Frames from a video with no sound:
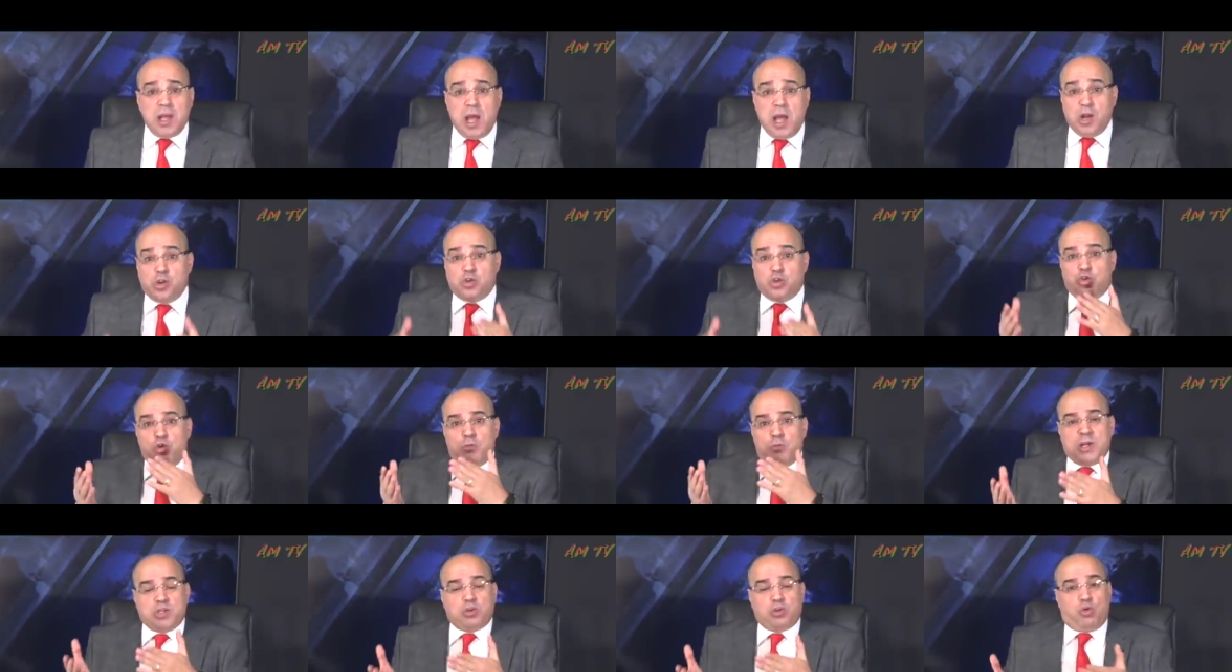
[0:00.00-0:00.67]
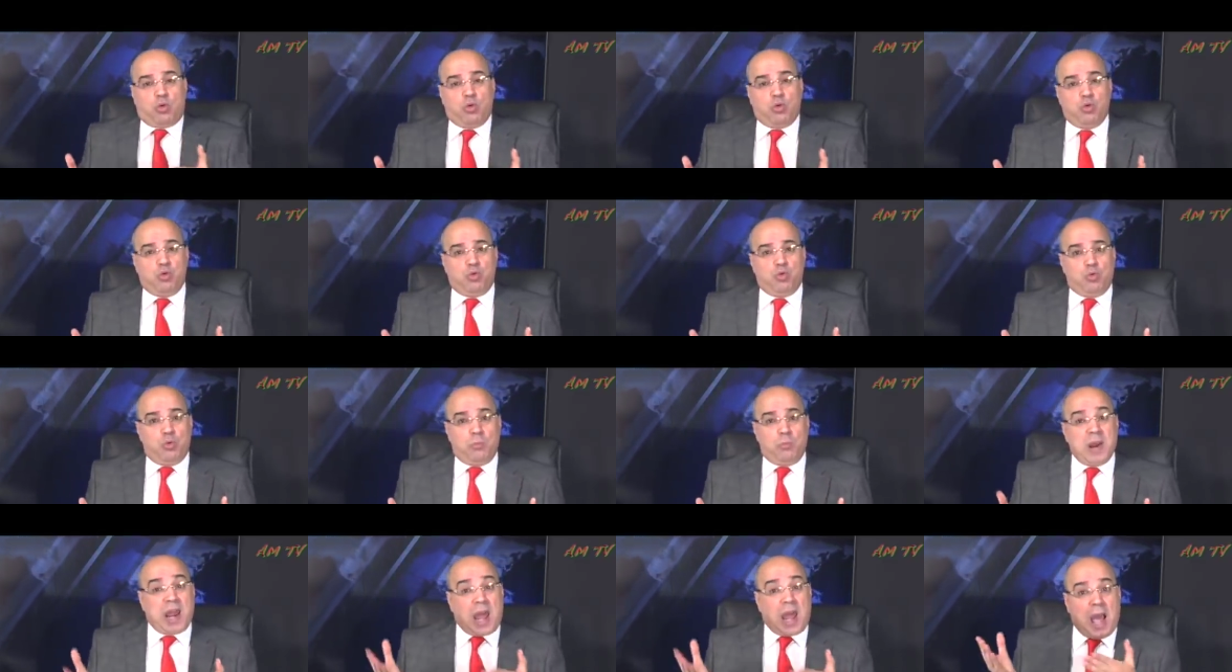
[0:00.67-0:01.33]
انتم
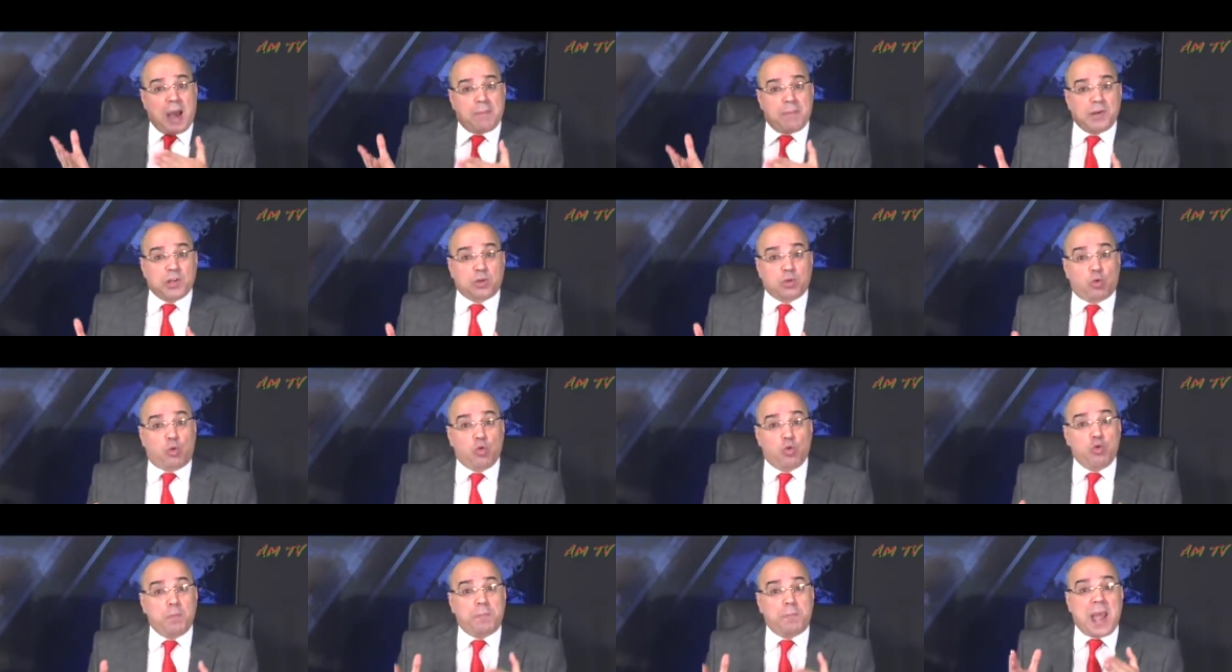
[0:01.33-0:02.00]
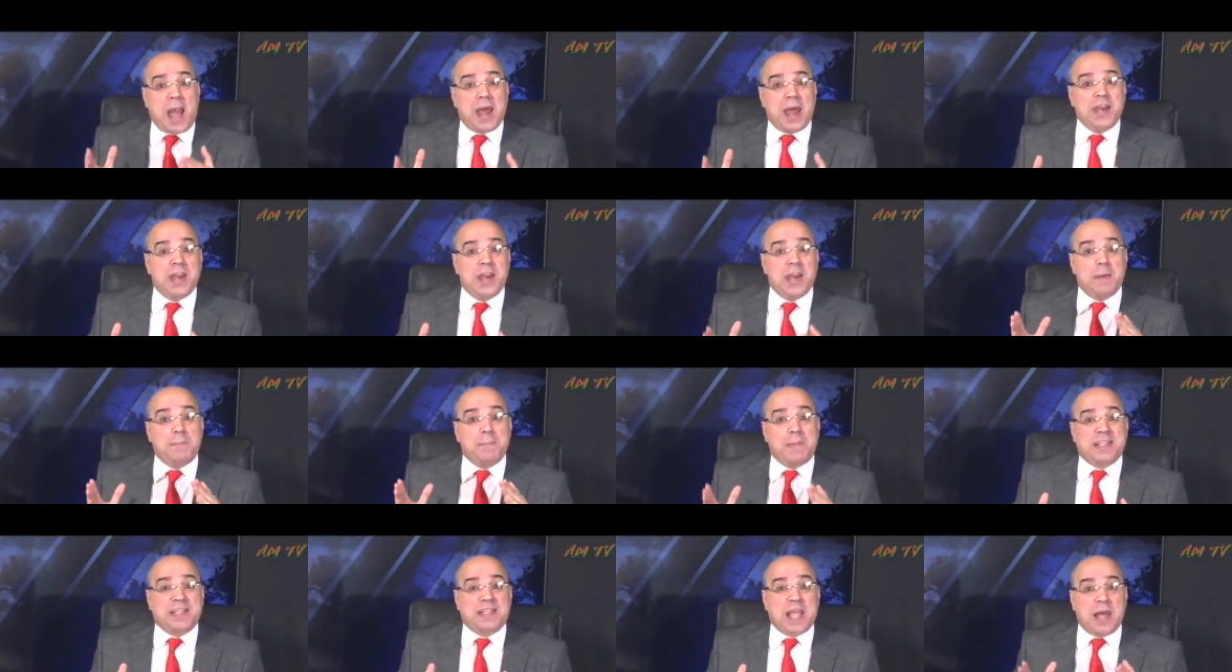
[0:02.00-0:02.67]
تقولوا من قبل تقولوا باننا
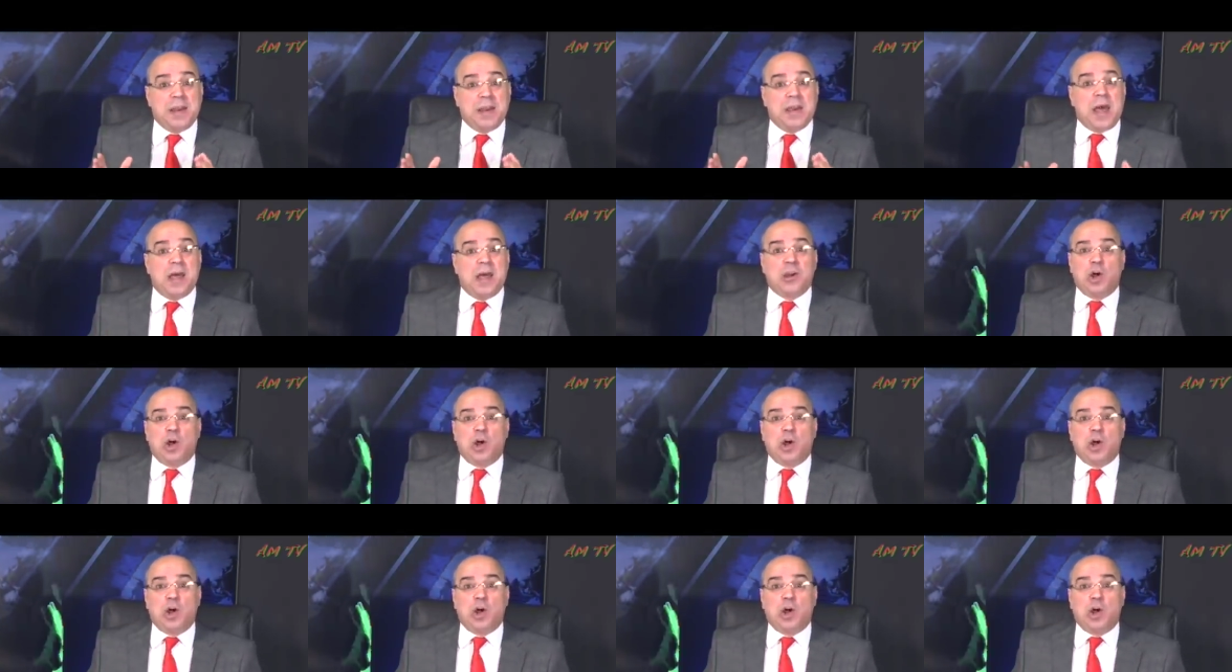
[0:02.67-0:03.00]
بدانا